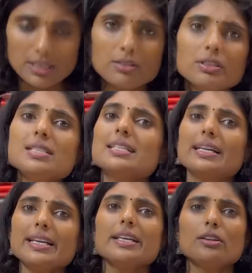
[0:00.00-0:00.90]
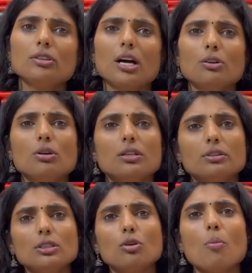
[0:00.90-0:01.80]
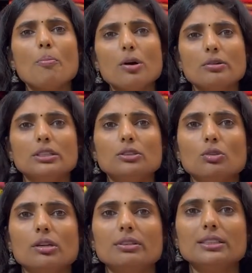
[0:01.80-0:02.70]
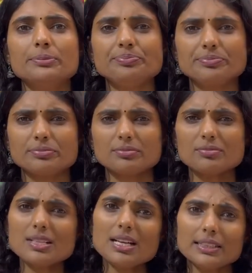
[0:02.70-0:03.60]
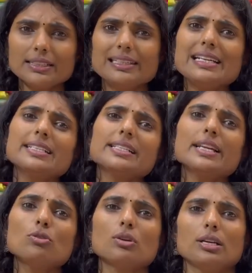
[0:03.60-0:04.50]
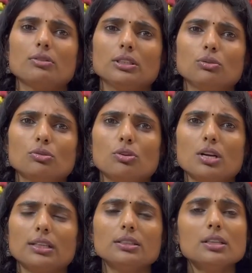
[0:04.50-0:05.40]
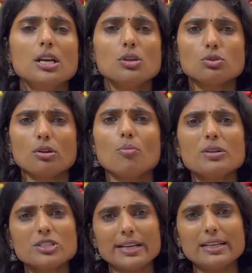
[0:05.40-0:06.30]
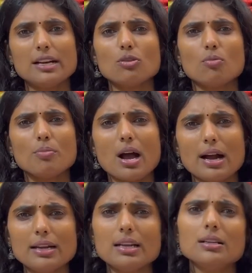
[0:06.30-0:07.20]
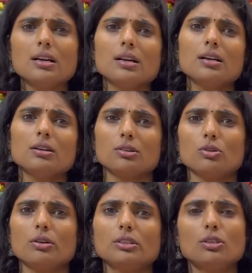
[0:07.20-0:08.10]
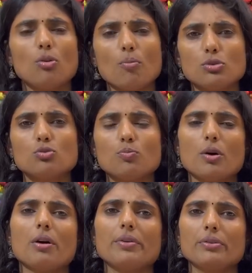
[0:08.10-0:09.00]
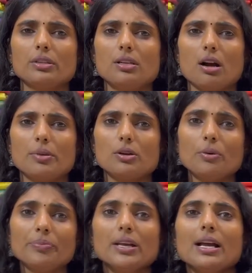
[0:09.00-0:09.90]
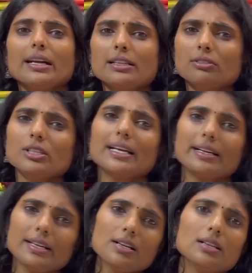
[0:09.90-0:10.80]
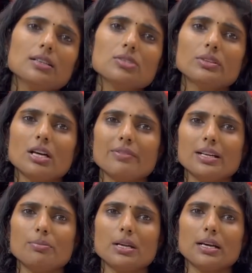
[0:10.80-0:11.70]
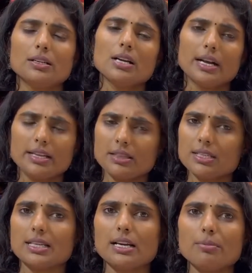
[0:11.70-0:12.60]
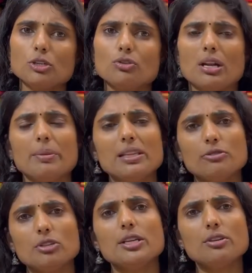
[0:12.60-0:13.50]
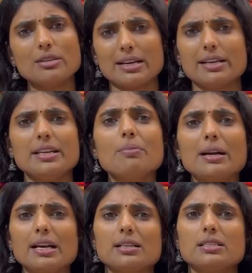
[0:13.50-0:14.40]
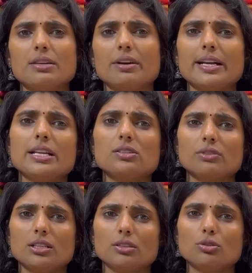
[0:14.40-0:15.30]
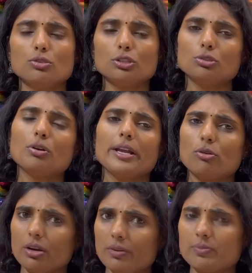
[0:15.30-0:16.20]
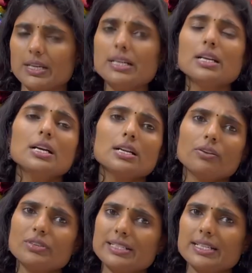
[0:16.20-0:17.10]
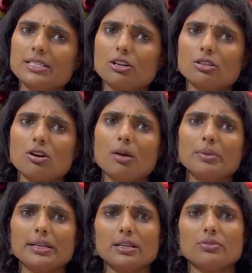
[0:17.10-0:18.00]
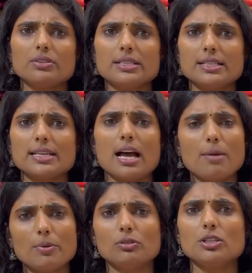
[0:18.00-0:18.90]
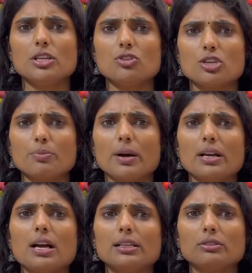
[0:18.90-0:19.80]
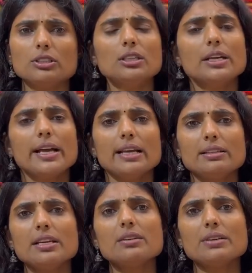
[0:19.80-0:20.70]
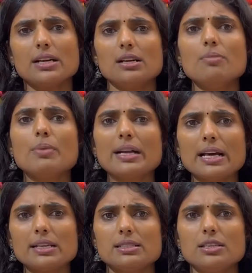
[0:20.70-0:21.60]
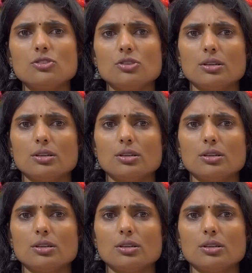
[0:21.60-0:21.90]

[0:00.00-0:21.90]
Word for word: இது வந்து சரி இருந்தாலும் அது வந்து ரொம்ப வந்து உங்களுக்கு வந்து அந்த கிளிட்டரி லுக்கெல்லாம் வந்து கொடுக்காது ஸோ ரொம்ப ஷட்டிலாக ரொம்ப அழகாக உங்களை வந்து ரொம்ப சூப்பராகவே வந்து காமிக்கும் அண்ட் இதில் வந்து நிறைய கலர்ஸ் வந்து அவைலபிளாக இருக்குது அண்ட் இந்த சாரி மட்டும் இல்லாமல் இதில் வந்து இன்னும் நிறைய பனாரசி வெரைட்டிஸ் வந்து நாங்கள் கொடுத்துருக்கோம் எங்களோட வெப்சைட் ரஃபல் ட்ரெண்ட்ஸ் டாட் காம் இல்லைனா ரஃபல் ட்ரெண்ட்ஸ் ஆப்பில் வந்து நீங்கள் செக் பண்ணலாம் அதில் வந்து எத்தனிக் வேரில் பனாரசி